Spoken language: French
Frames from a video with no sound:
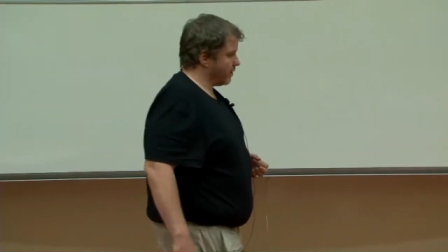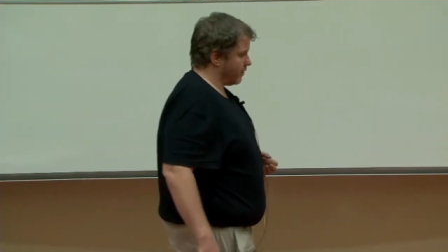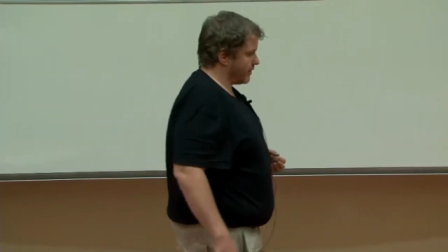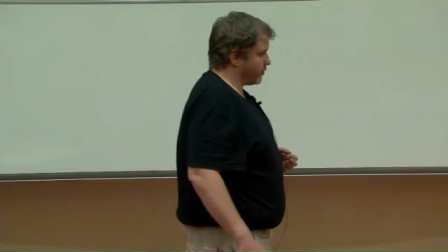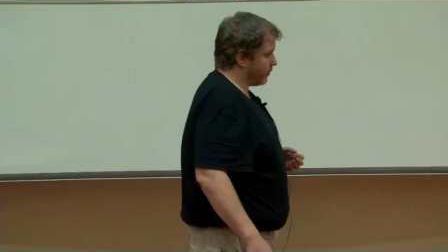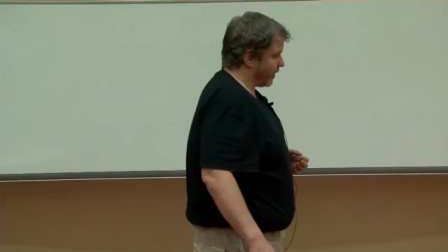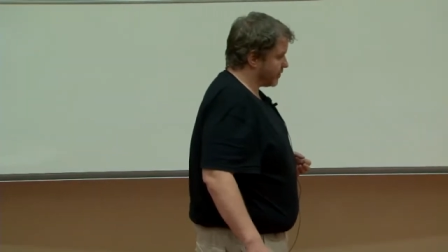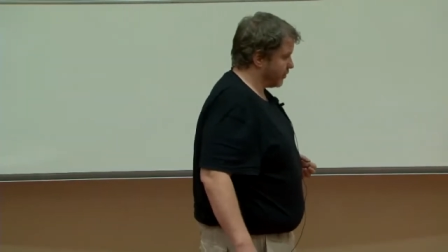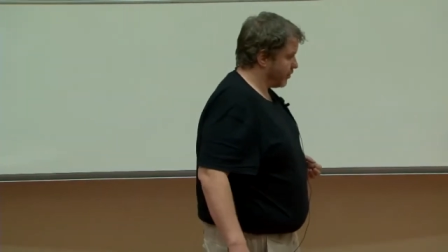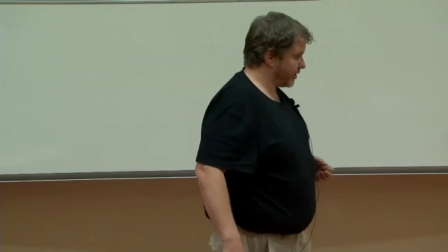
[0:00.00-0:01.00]
en
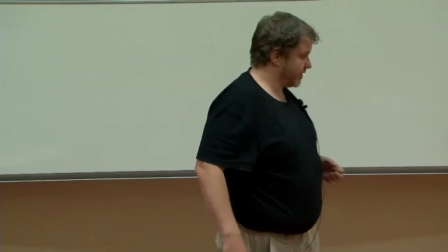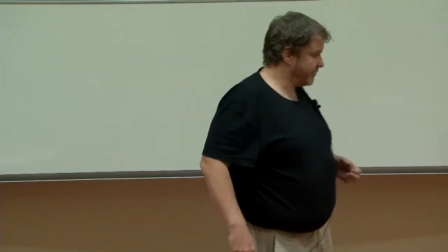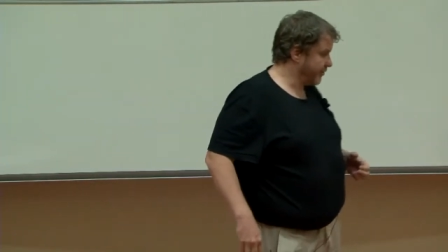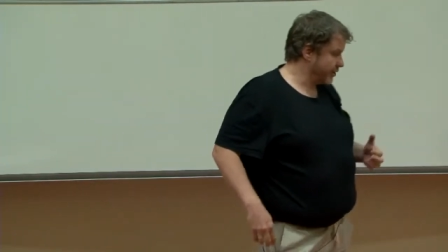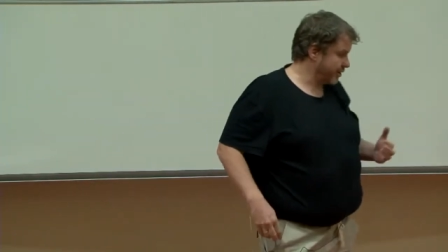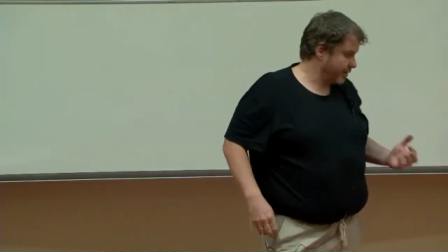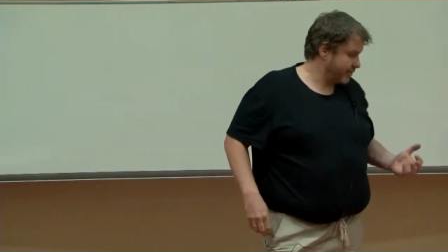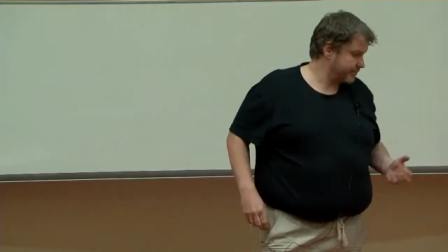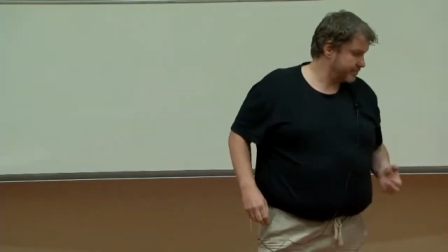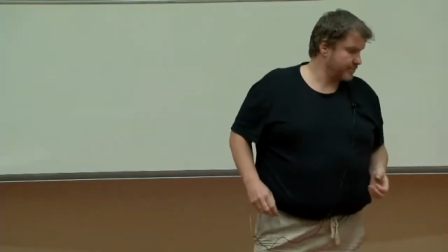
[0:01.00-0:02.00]
décorateur given,
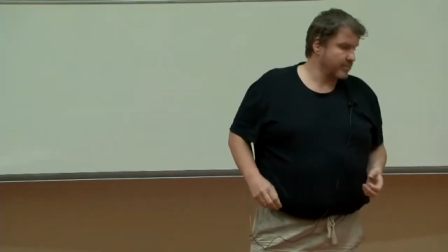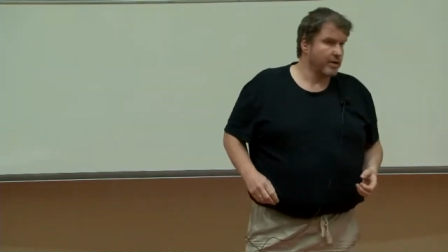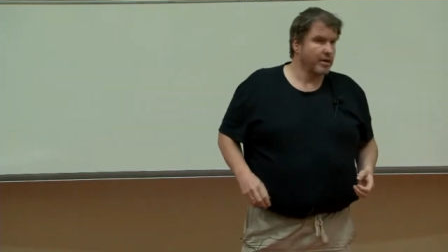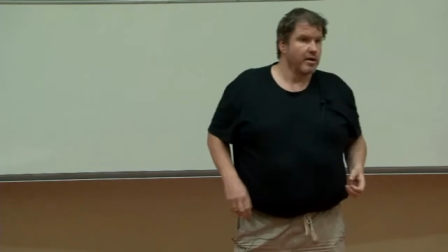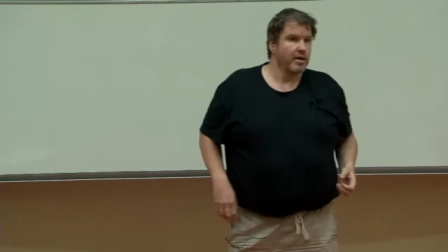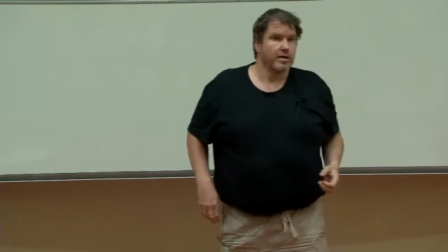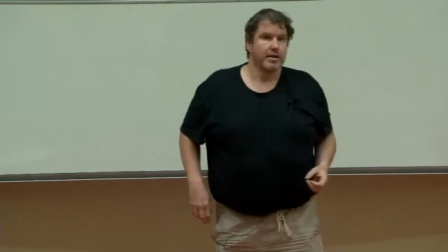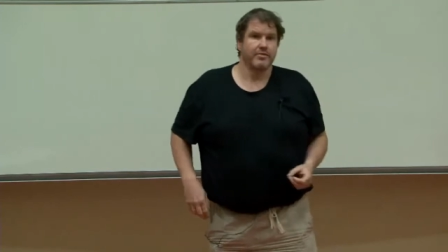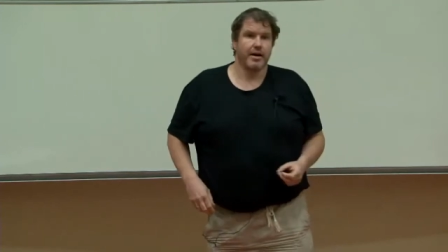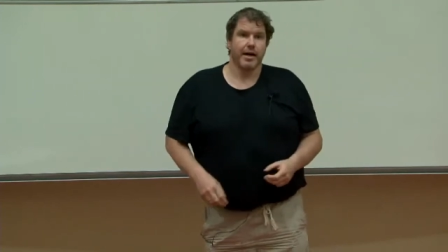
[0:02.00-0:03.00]

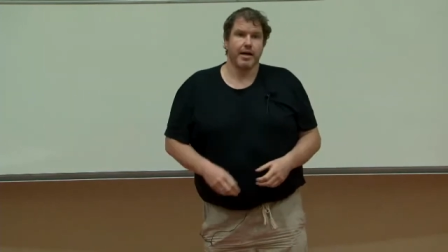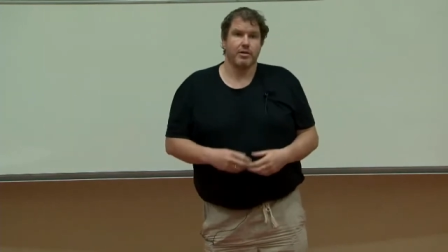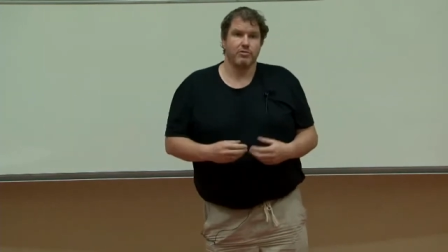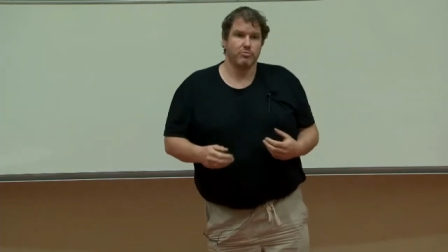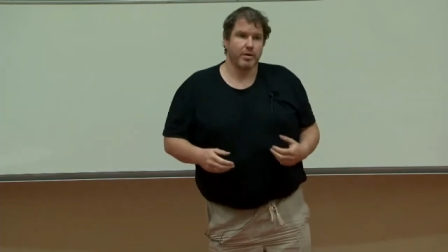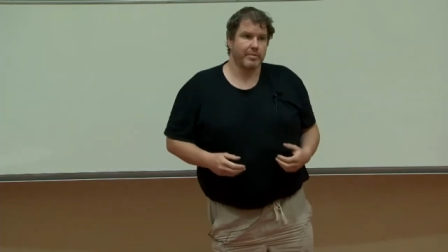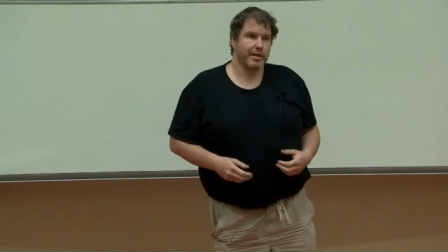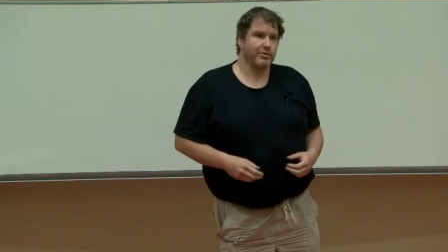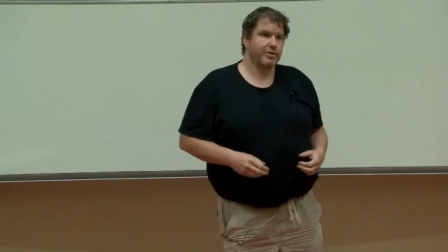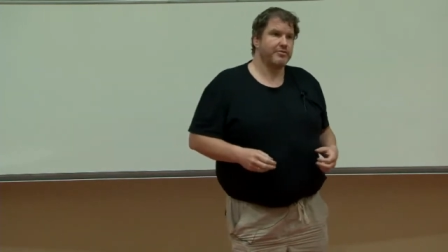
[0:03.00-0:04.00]
qui va nous
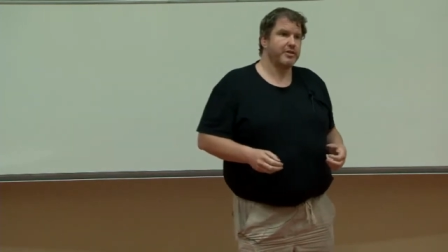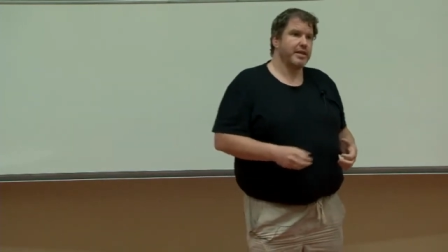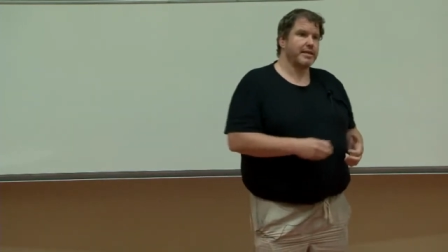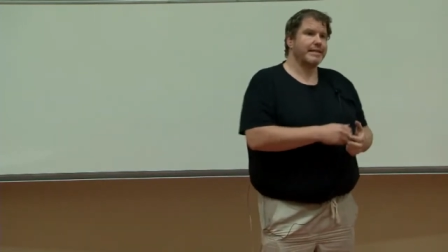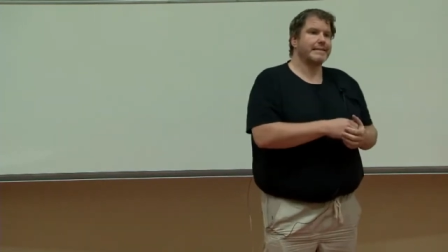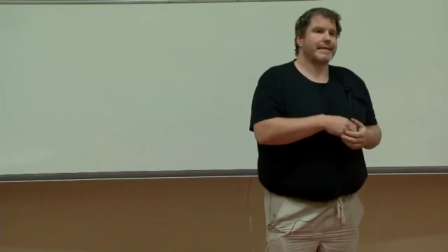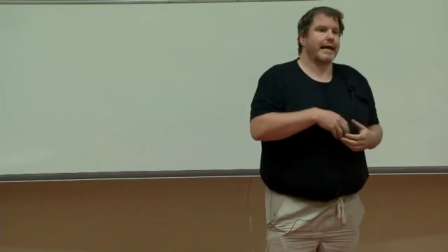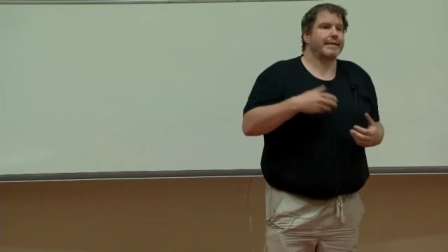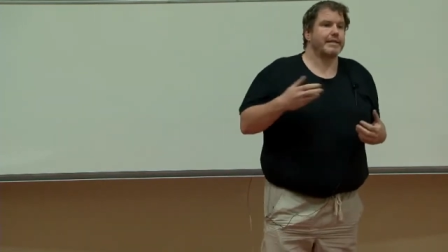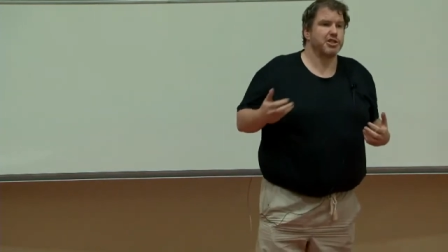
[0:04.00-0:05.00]
permettre de définir des
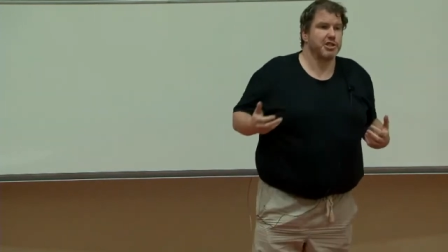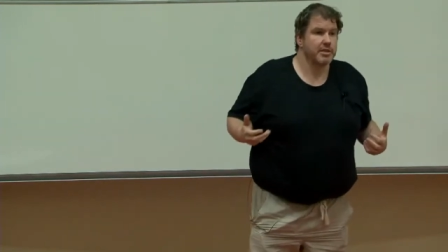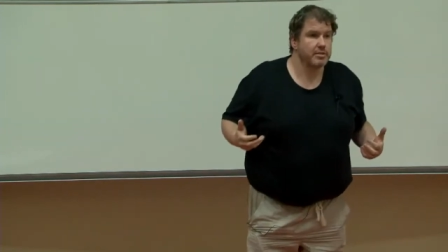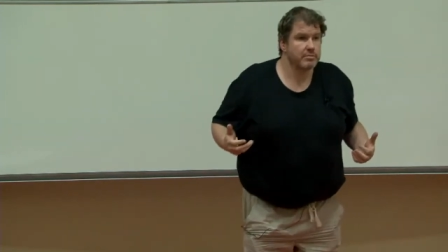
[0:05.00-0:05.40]
stratégies.